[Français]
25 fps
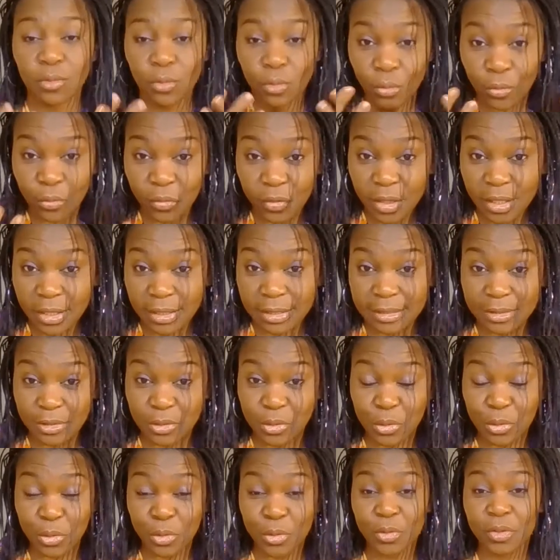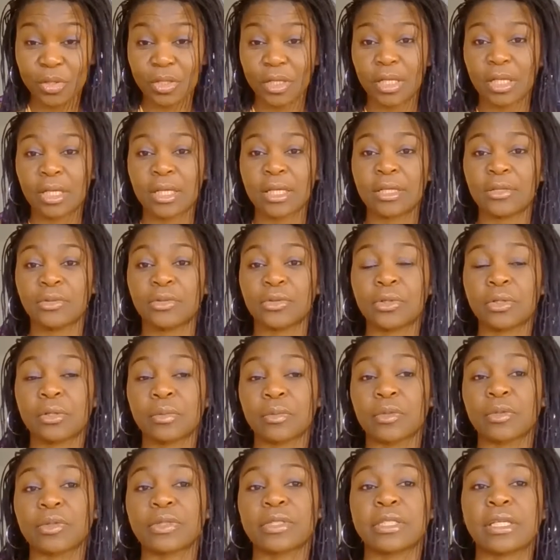Ouvrir les yeux et de
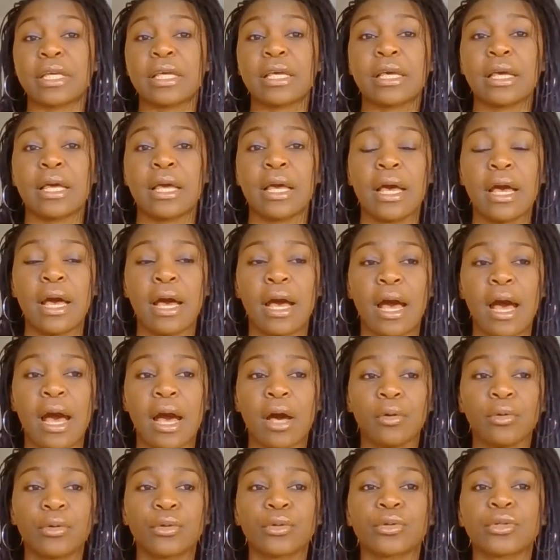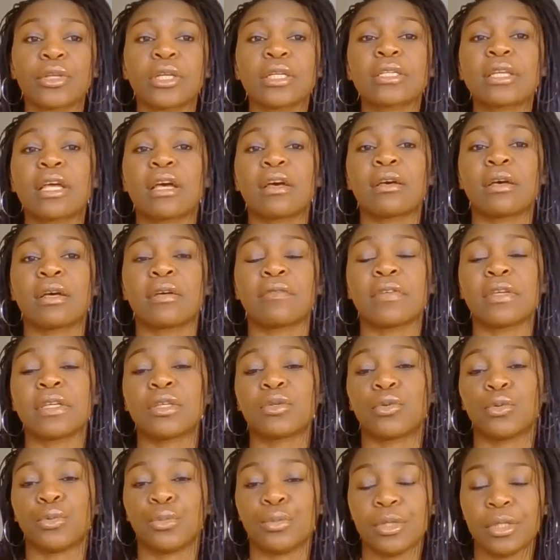commencer à reconnaître
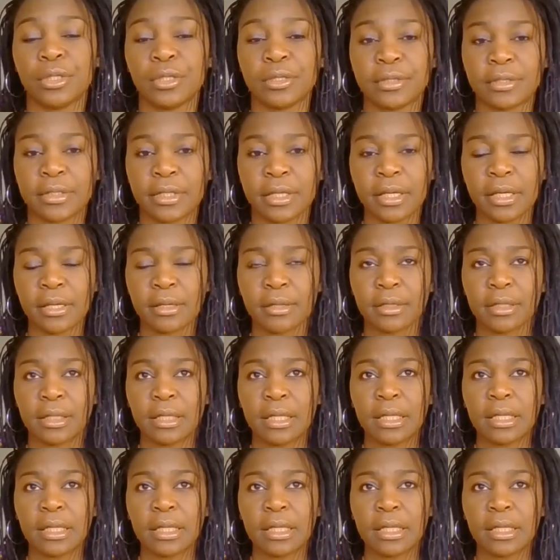avec humilité